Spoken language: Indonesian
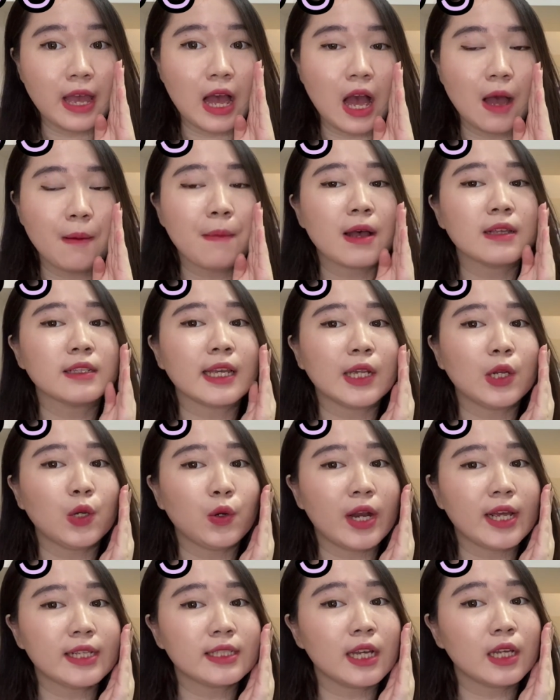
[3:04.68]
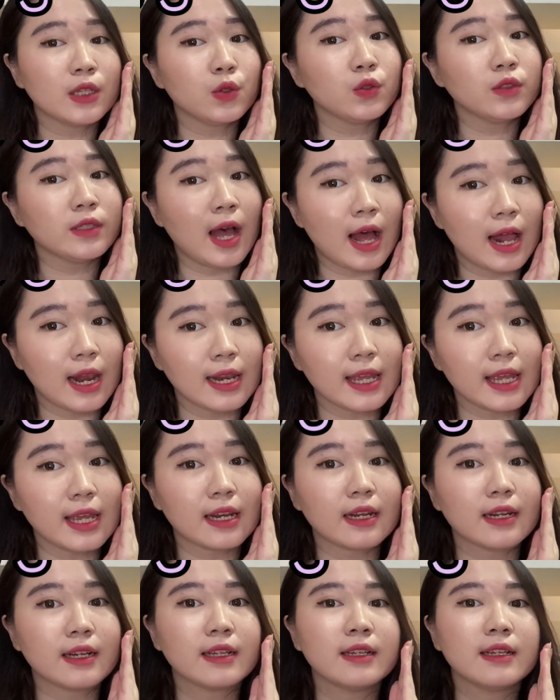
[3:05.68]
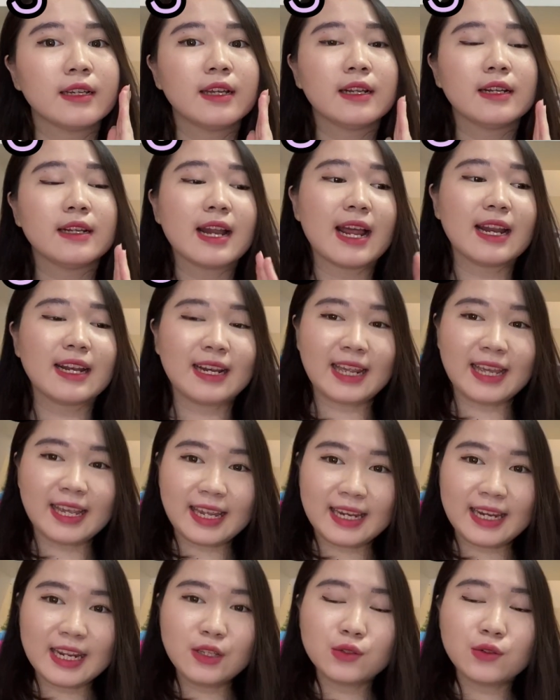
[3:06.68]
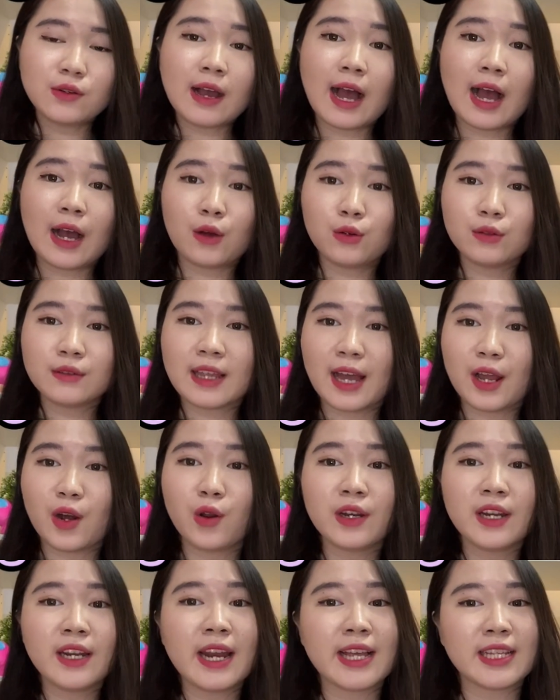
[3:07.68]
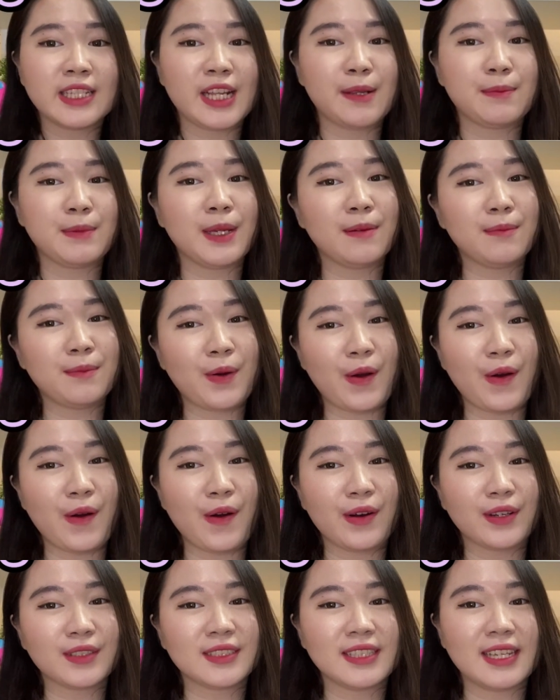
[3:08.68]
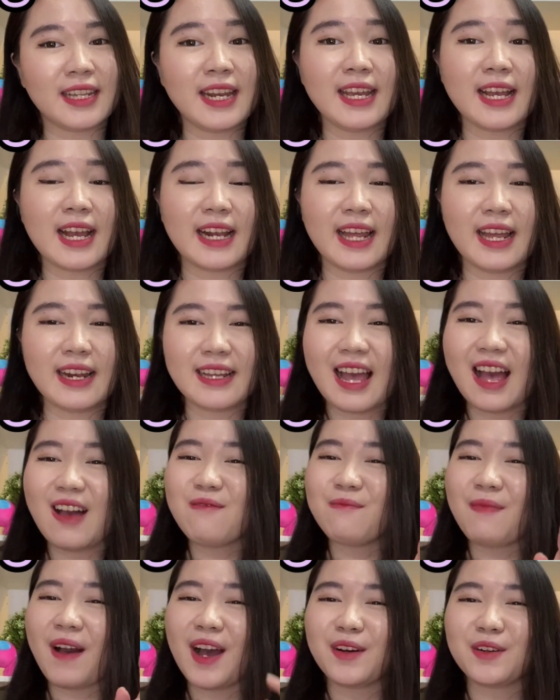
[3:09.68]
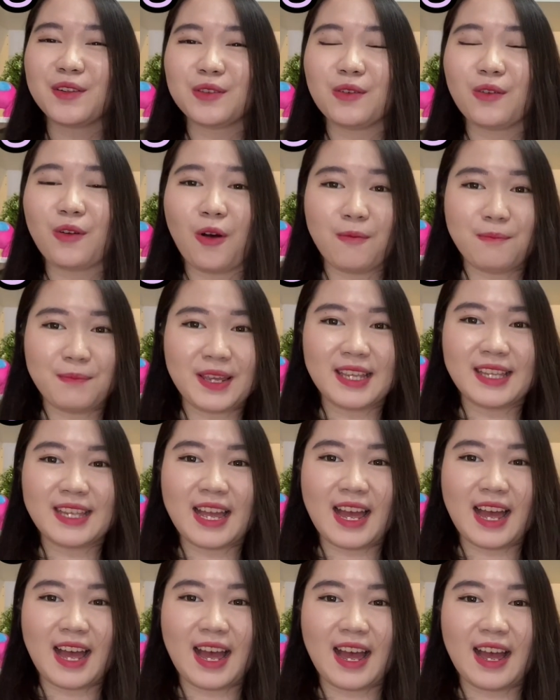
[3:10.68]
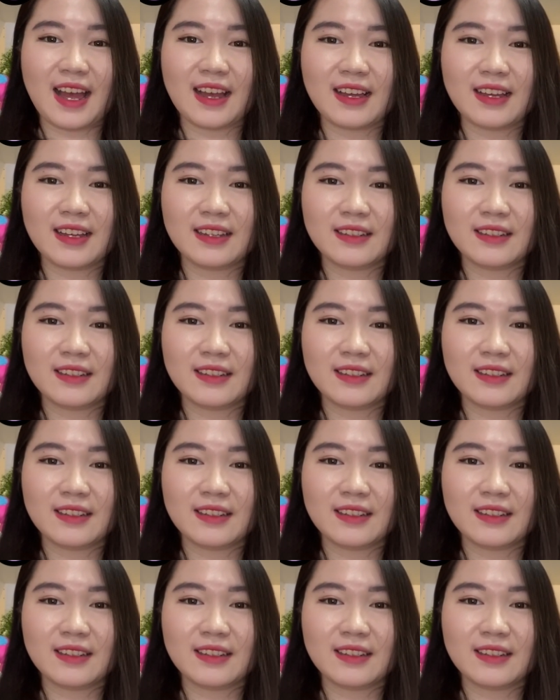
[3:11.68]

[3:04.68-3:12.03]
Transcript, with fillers: ya, bahasa Indonesia itu salin. Dan link ini juga aku taruh di description box, jadi kalian gampang untuk kopinya.